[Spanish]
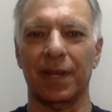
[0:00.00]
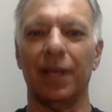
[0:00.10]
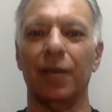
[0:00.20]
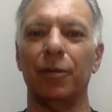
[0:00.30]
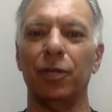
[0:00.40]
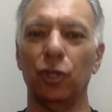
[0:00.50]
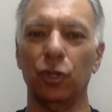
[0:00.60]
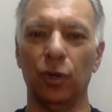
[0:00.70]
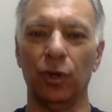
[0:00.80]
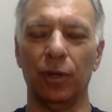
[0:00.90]
En el video
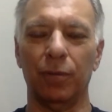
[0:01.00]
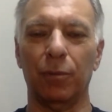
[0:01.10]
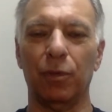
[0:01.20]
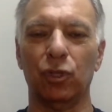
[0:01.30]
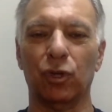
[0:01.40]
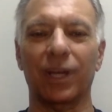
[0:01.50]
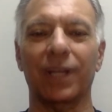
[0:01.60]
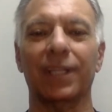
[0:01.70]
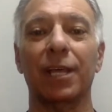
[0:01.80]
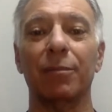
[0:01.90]
de hoy vamos a tocar
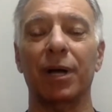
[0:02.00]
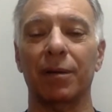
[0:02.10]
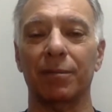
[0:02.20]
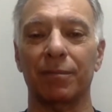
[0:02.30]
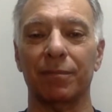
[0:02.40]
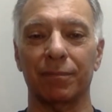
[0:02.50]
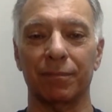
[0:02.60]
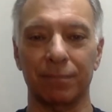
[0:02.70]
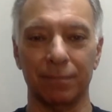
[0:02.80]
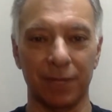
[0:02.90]
el tema
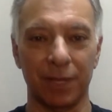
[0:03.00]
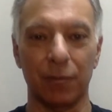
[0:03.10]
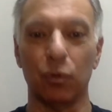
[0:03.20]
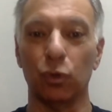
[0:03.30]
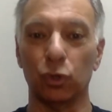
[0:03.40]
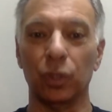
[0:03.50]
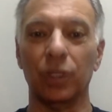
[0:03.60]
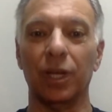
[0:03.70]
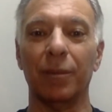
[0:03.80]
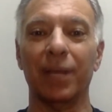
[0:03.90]
evolución
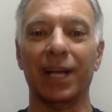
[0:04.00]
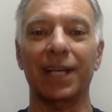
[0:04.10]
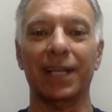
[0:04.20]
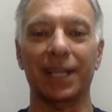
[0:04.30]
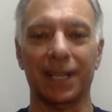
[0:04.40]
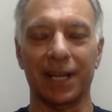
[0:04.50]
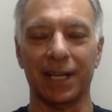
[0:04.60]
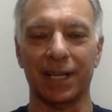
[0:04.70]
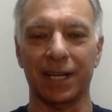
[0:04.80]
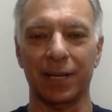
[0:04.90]
de la mecánica de
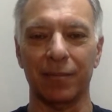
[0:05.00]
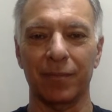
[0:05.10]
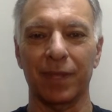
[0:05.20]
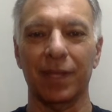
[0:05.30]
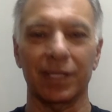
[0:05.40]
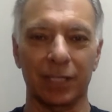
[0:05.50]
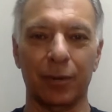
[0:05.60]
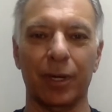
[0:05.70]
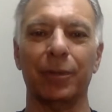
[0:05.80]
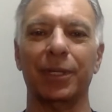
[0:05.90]
carrera. Ya
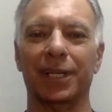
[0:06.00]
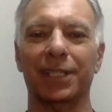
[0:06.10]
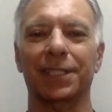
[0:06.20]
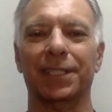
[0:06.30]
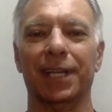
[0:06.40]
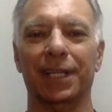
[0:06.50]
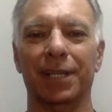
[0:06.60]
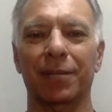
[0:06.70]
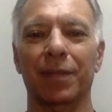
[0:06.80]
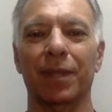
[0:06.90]
van a ver de qué se
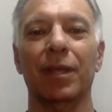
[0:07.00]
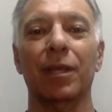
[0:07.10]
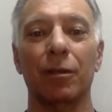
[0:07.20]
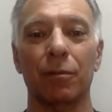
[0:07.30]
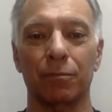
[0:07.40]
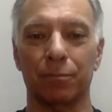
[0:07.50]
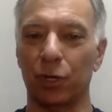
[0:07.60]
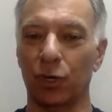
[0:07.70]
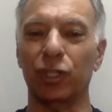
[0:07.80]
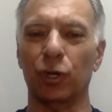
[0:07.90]
trata.
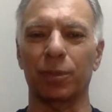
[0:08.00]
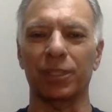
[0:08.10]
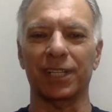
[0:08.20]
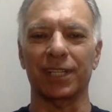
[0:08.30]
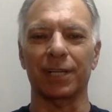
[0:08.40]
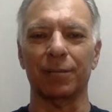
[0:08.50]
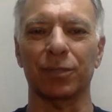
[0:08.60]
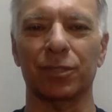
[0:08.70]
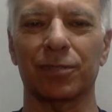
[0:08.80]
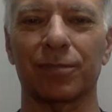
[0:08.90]
Pero antes nos
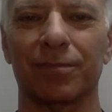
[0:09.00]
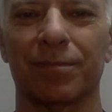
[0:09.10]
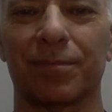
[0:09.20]
presentamos.